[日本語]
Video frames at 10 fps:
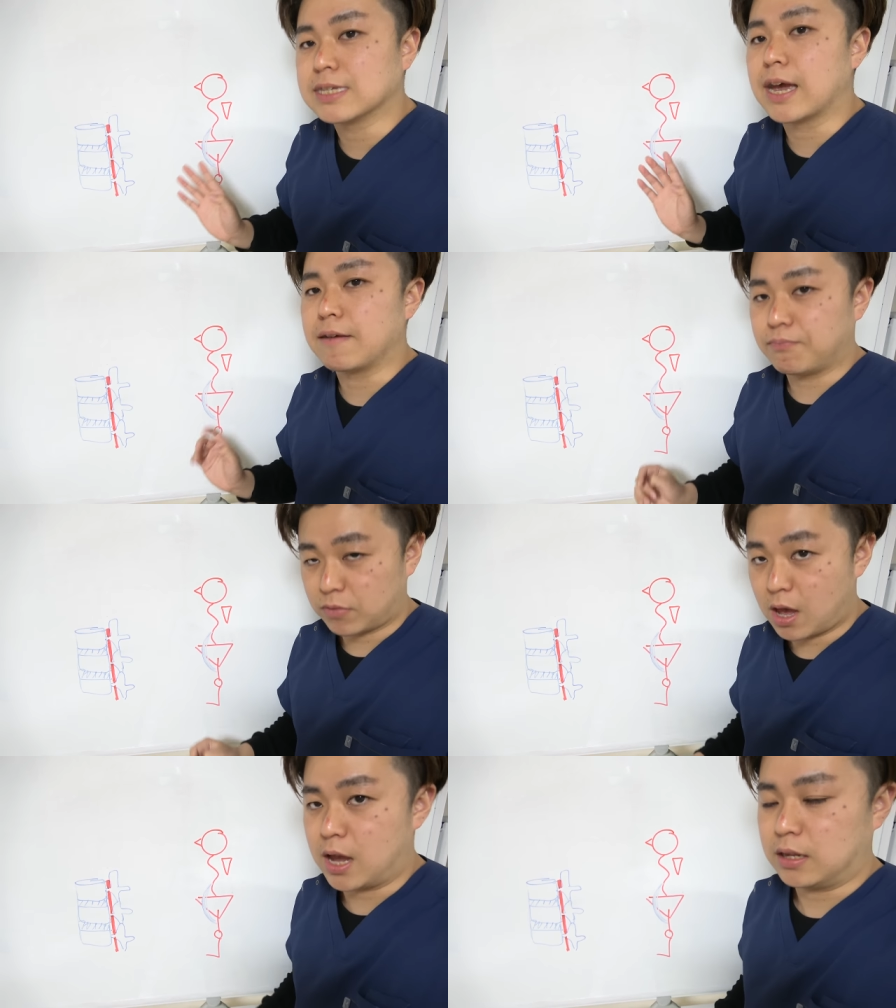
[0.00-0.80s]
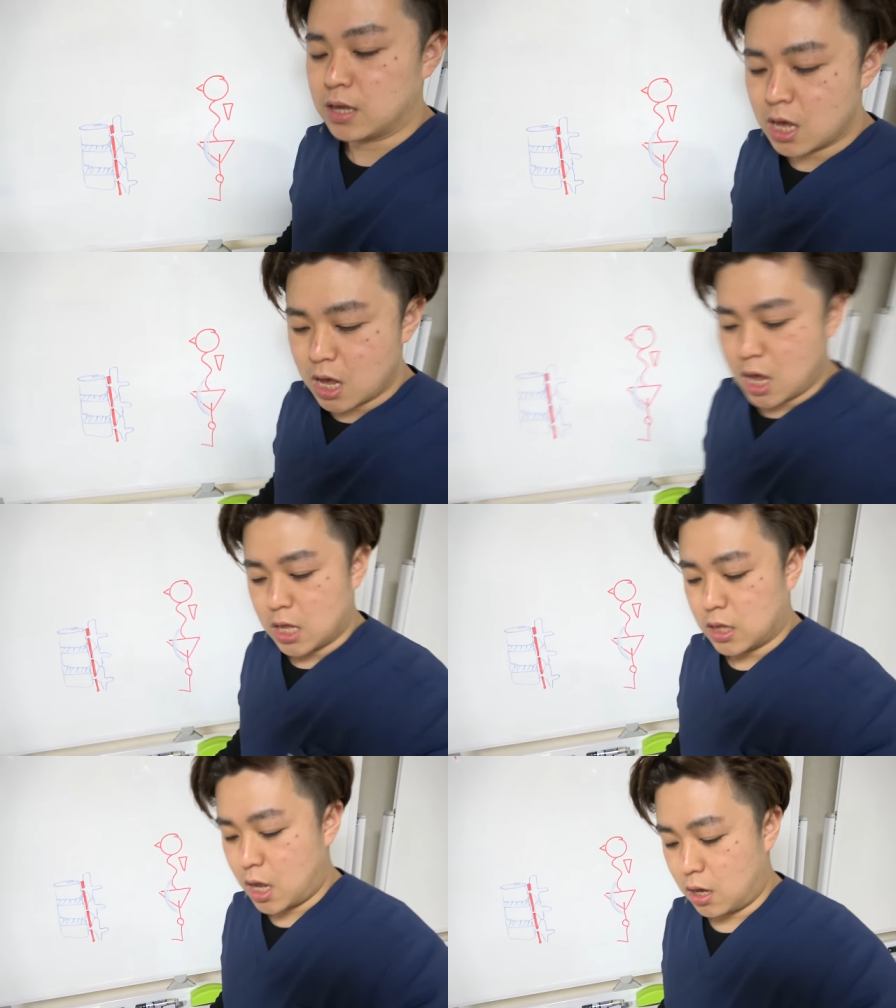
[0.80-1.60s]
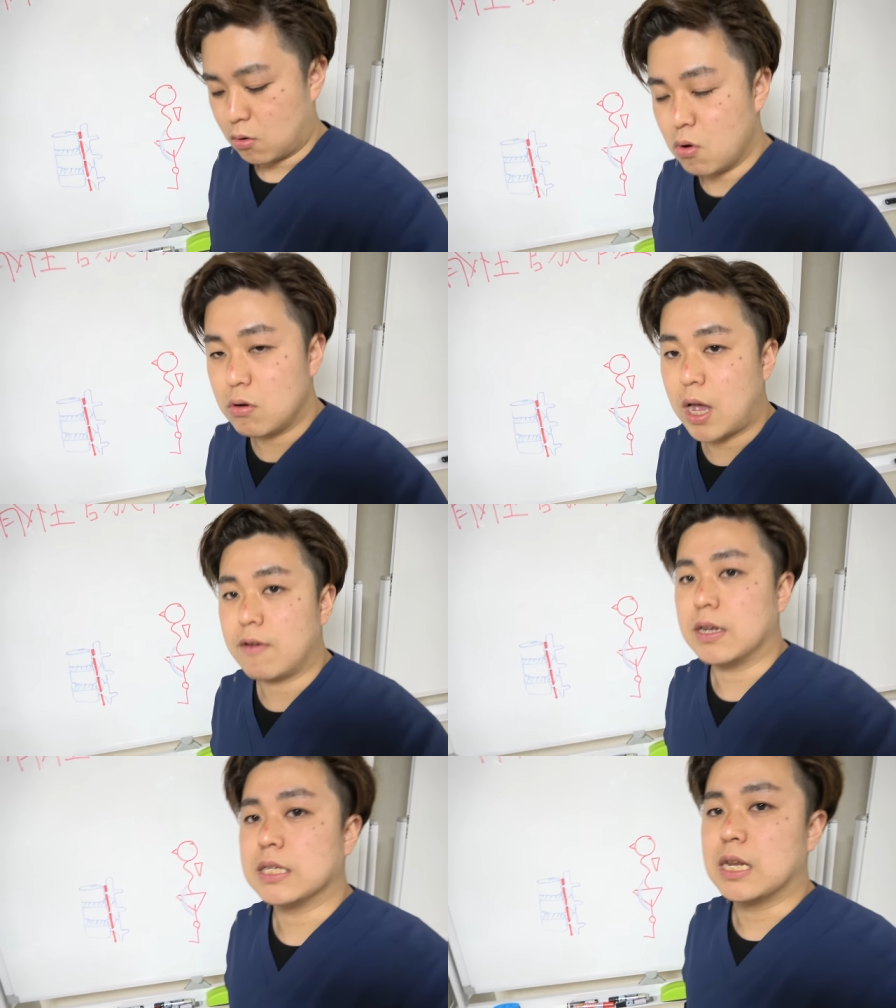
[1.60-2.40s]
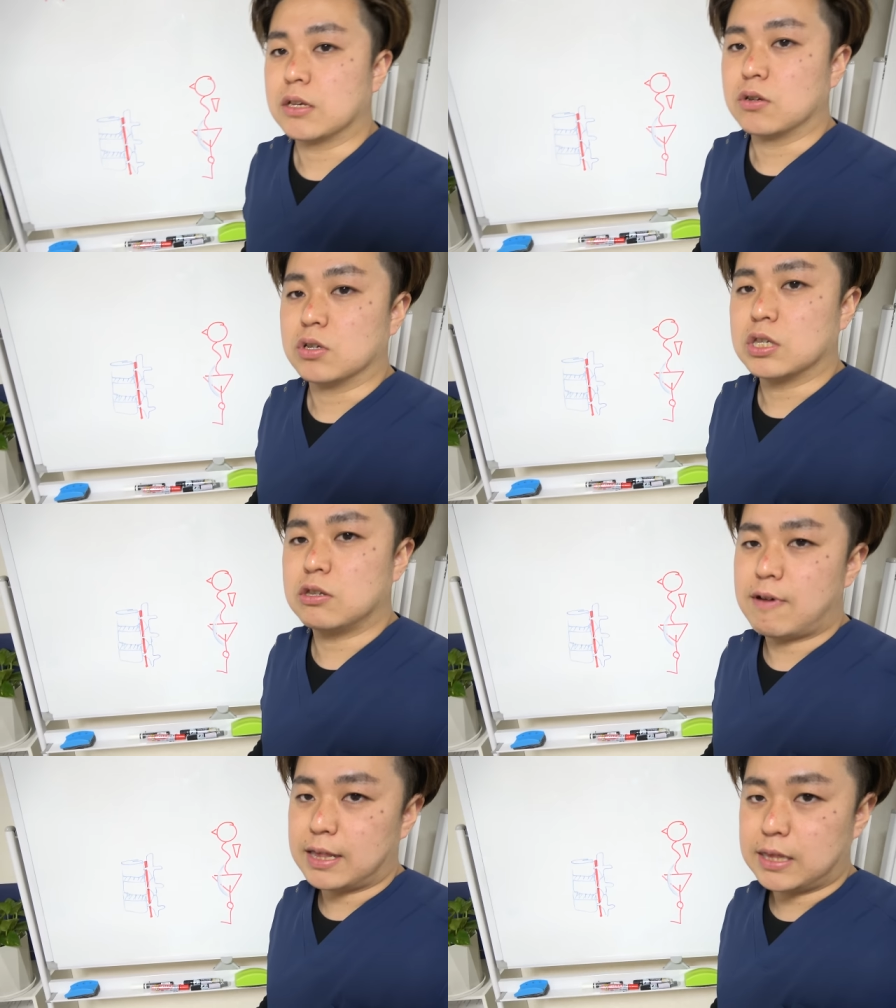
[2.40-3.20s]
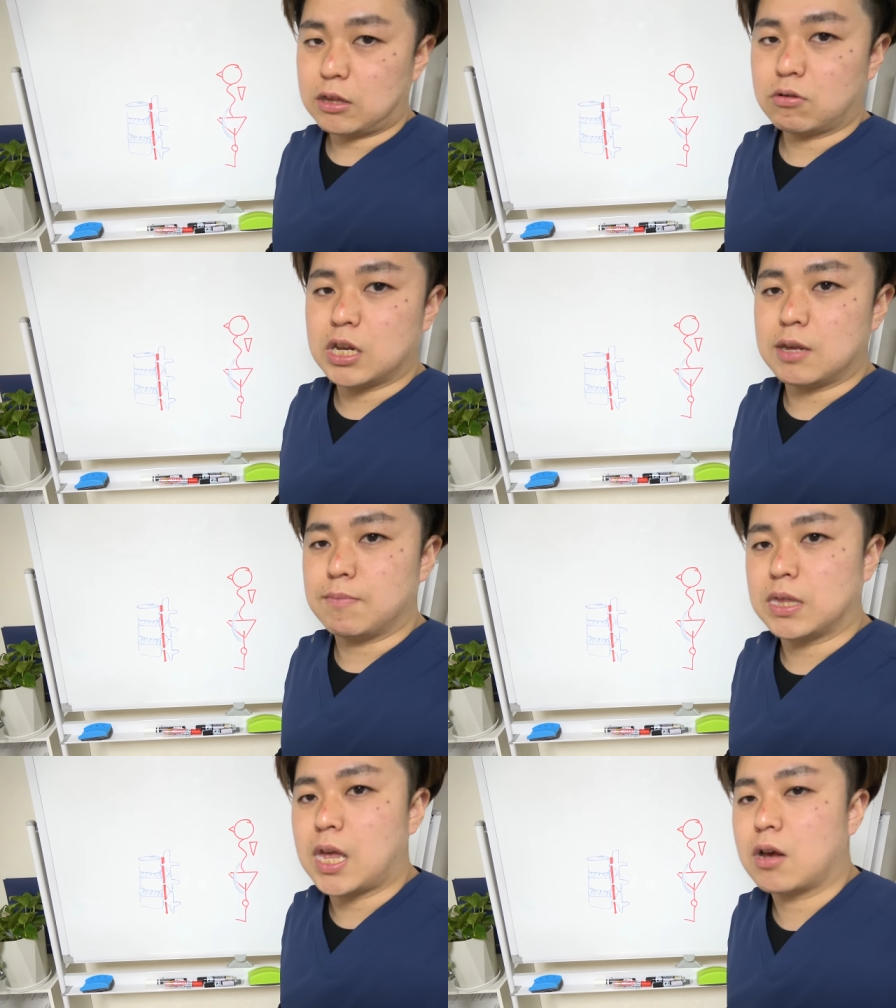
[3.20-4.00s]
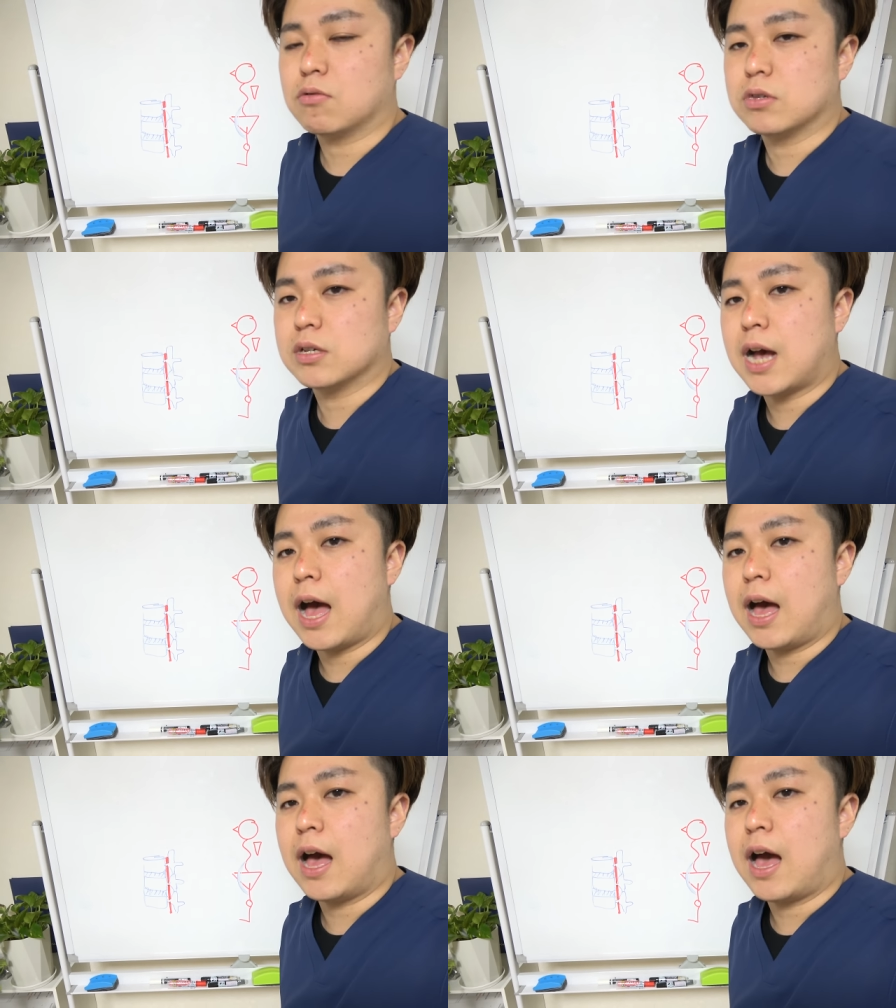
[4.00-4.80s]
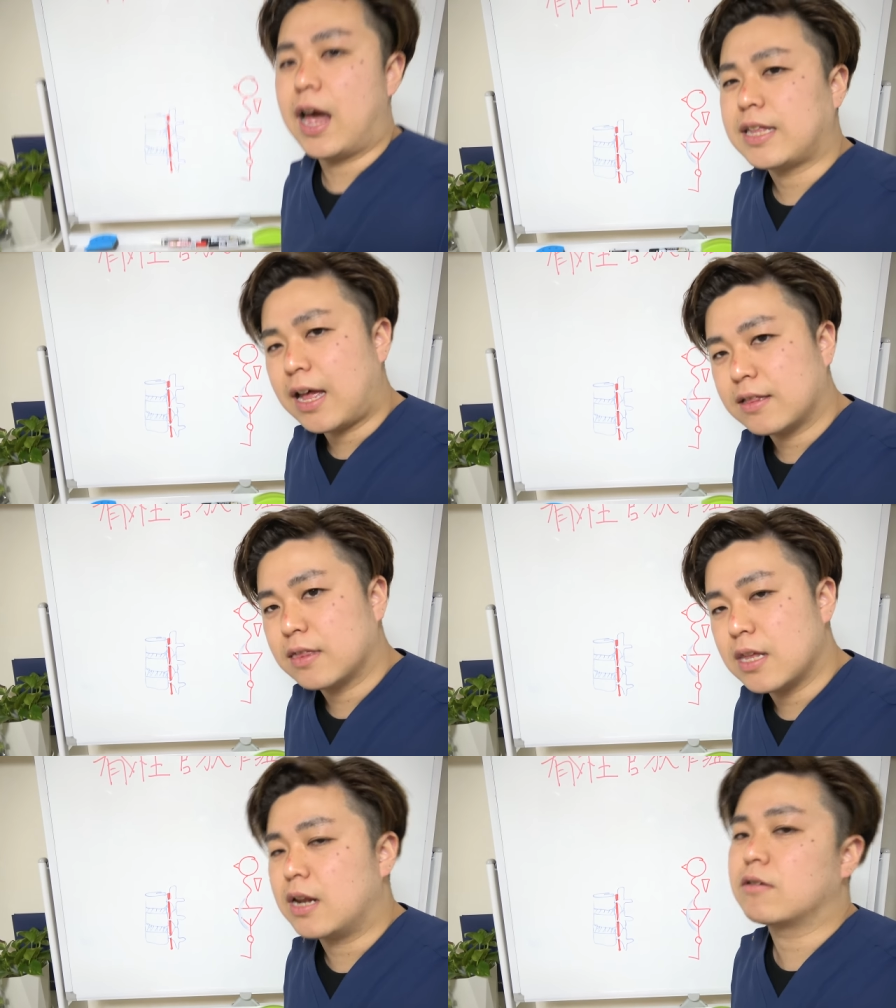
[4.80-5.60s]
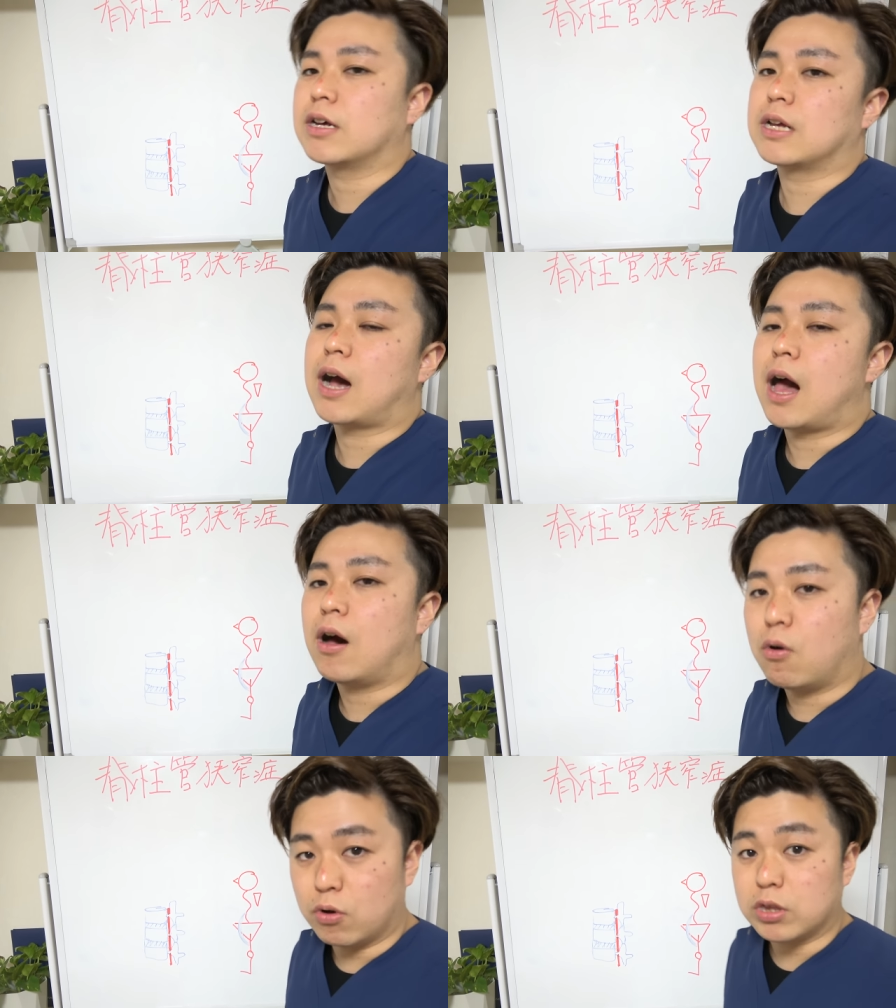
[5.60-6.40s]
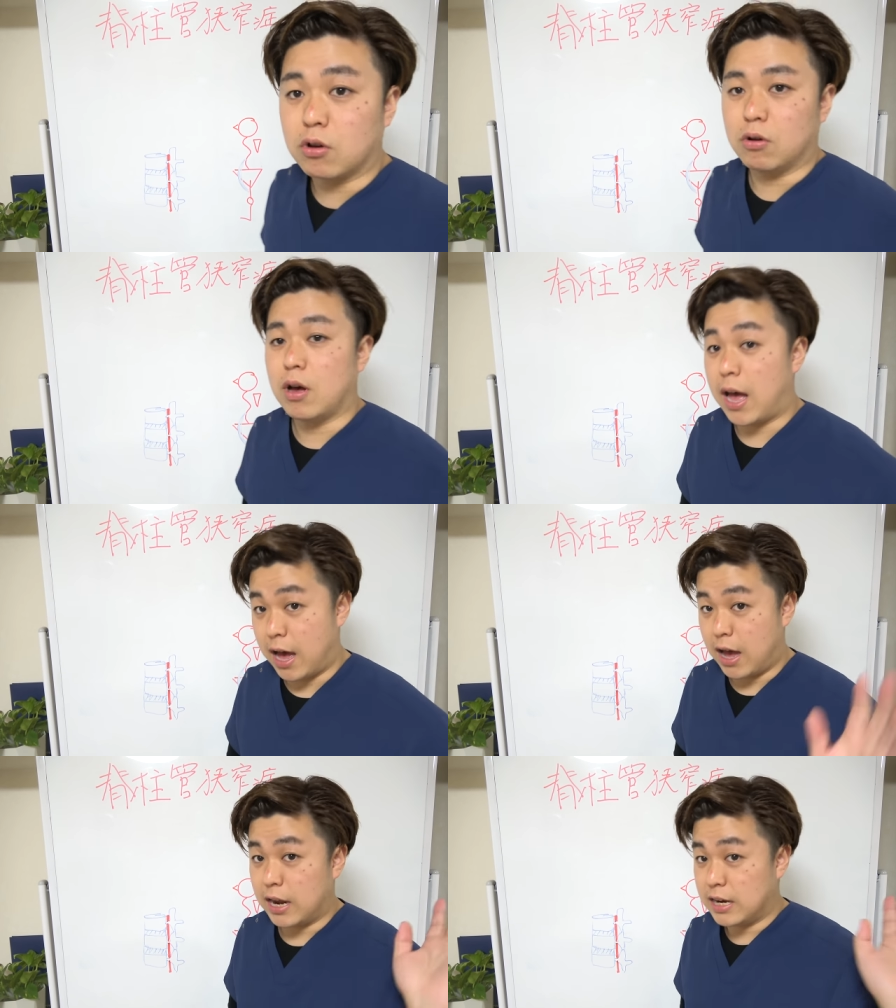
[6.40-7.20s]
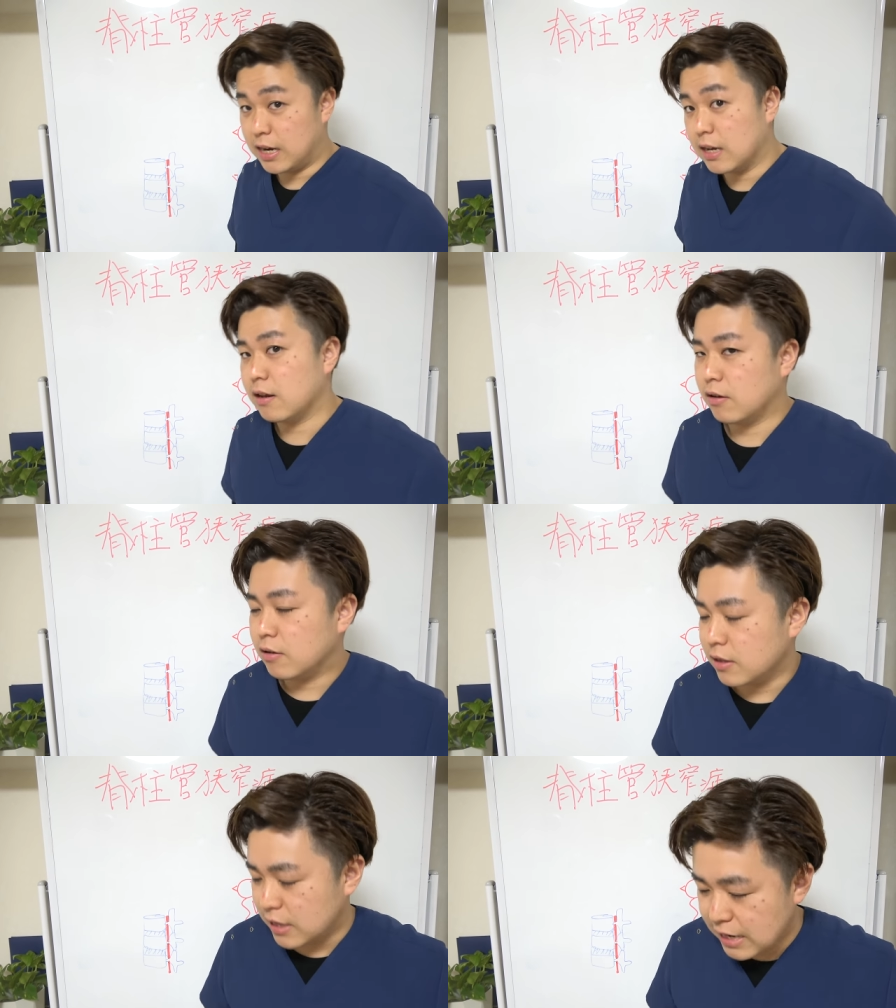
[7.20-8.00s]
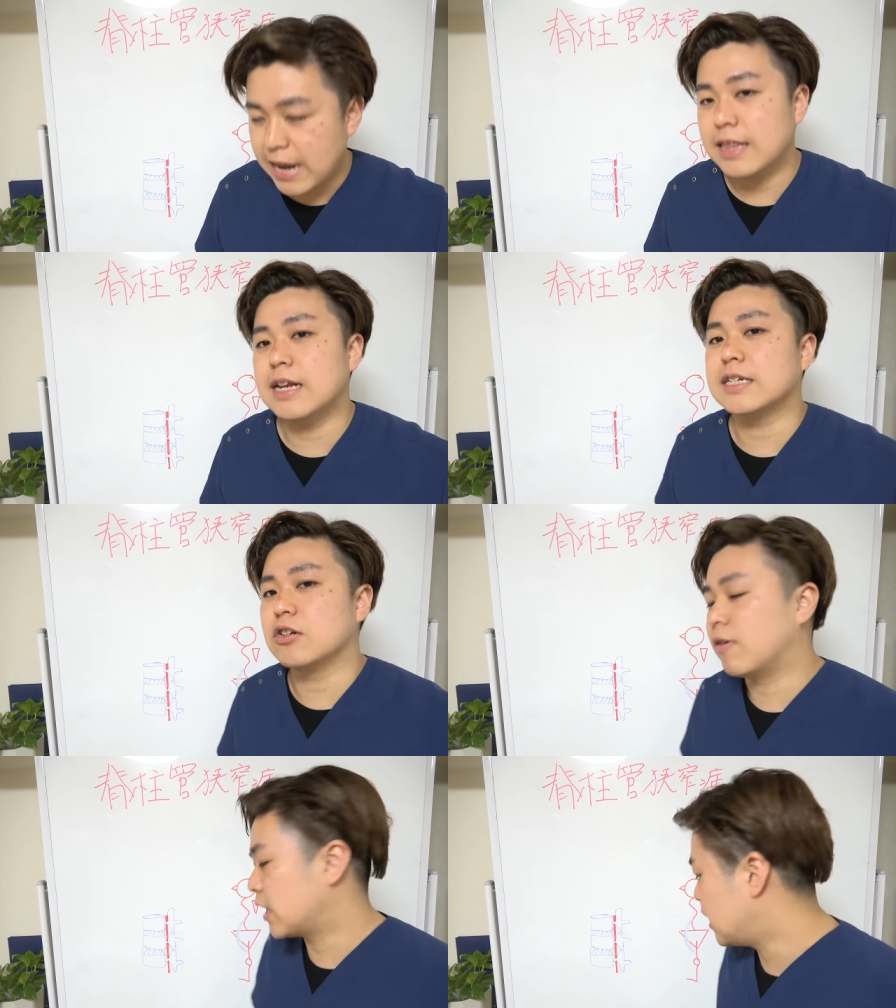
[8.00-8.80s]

さい。はい。で、今回はですね、その座った時に尾てい骨が、あいたってなる方が多いと、あで悩んでらっしゃるわけ